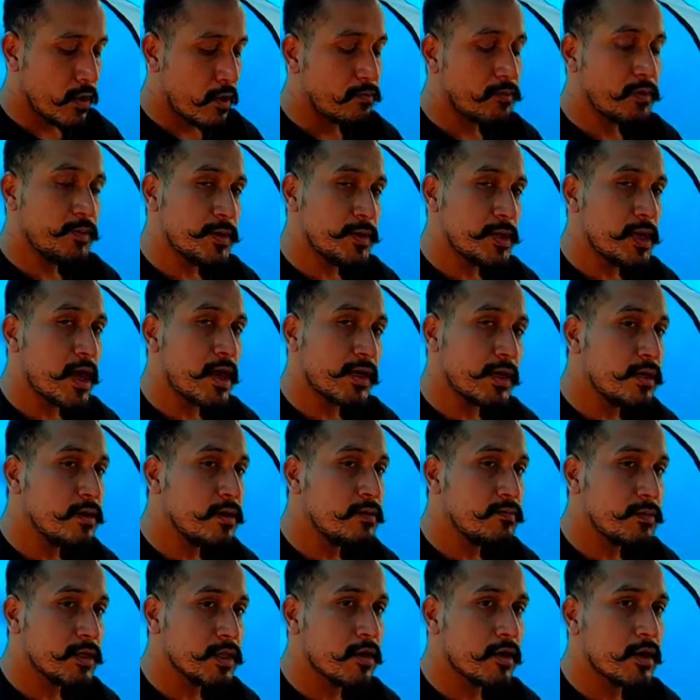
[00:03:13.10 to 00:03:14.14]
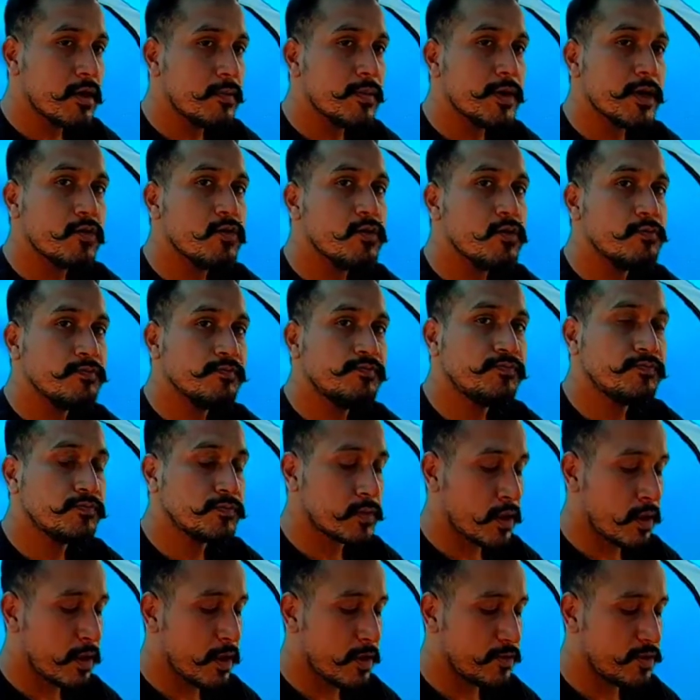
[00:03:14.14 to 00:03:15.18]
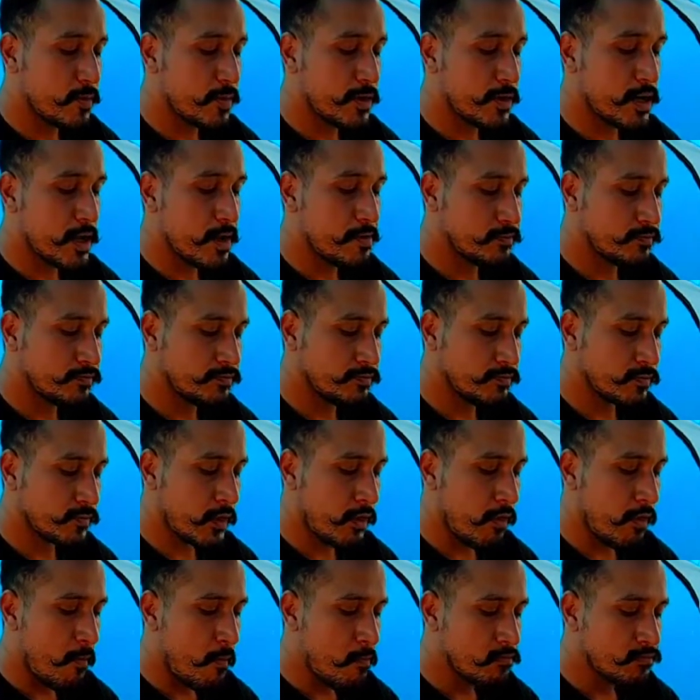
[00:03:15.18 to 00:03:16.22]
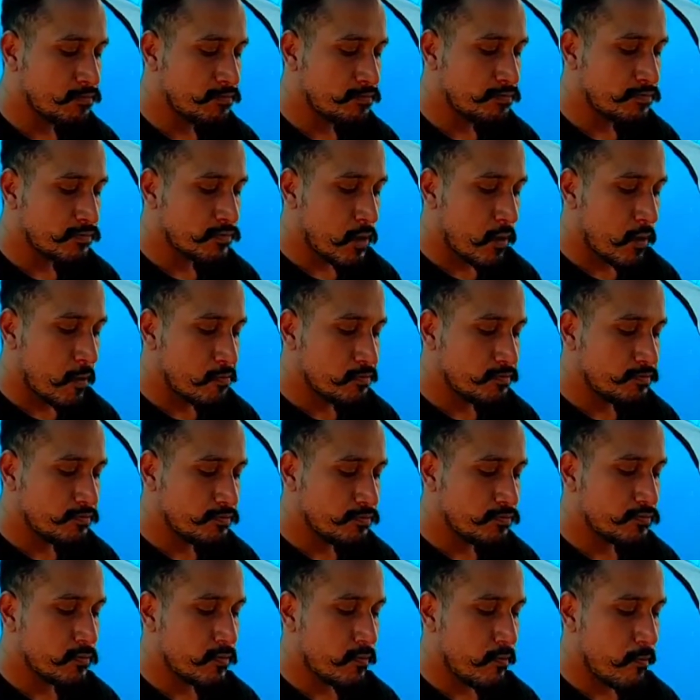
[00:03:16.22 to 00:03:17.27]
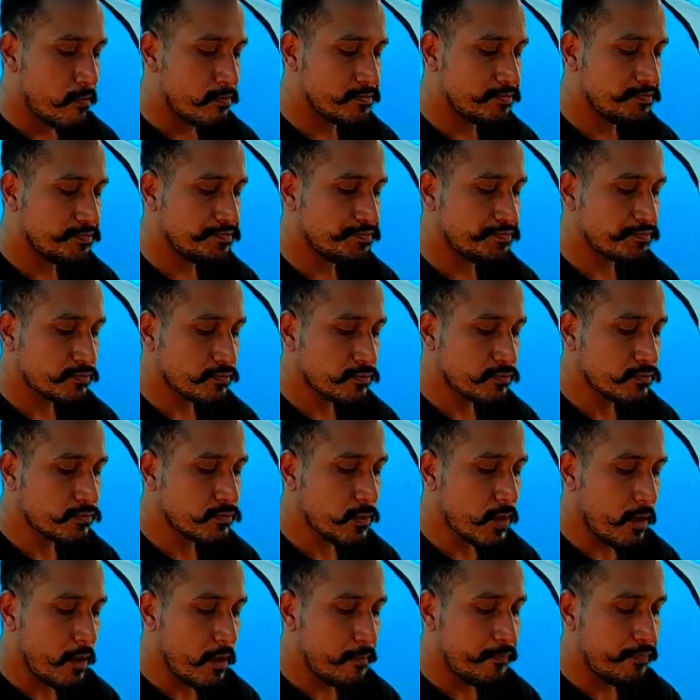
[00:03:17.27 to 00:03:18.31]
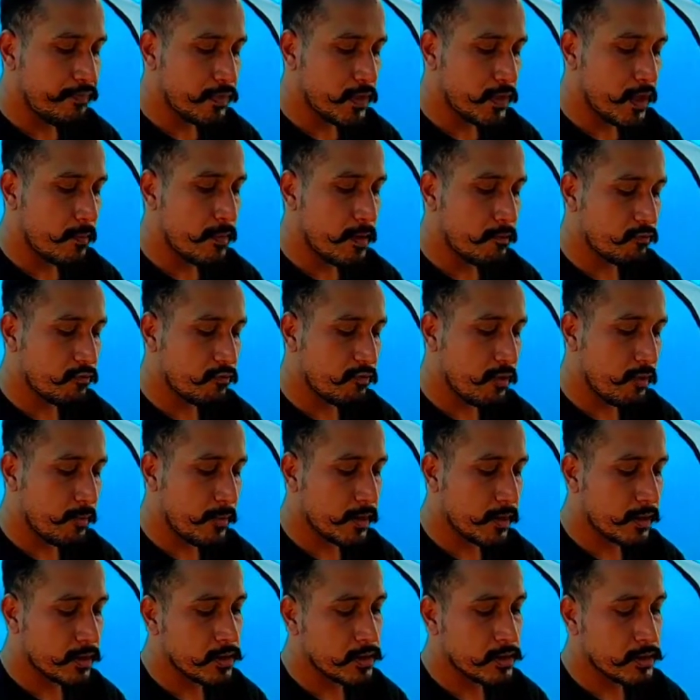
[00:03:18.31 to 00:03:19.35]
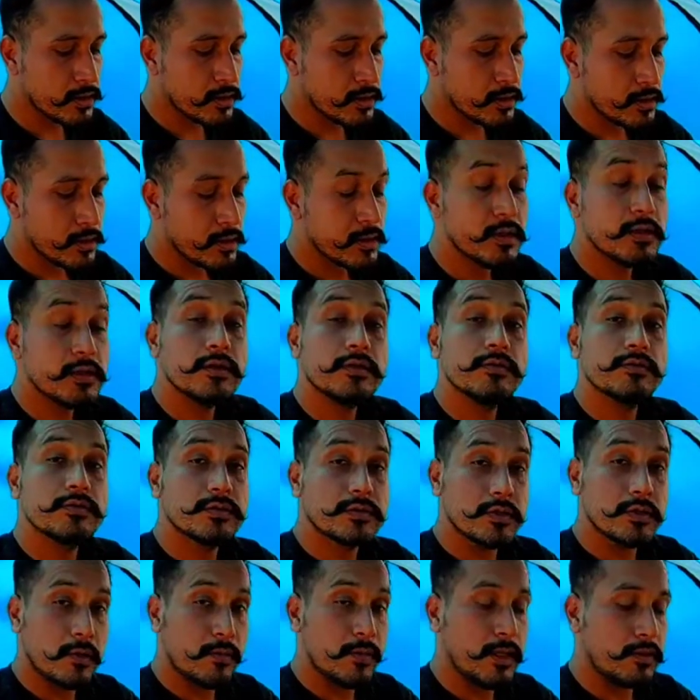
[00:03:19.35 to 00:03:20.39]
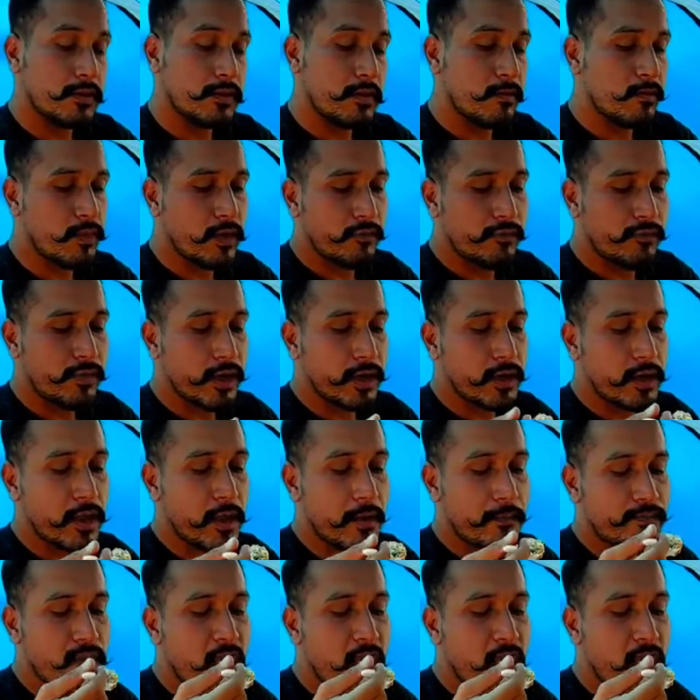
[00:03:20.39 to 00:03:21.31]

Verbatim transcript: बना के बताना मेरे को कैसा बना है हम्म। नमक को अमक सब एकदम परफेक्ट है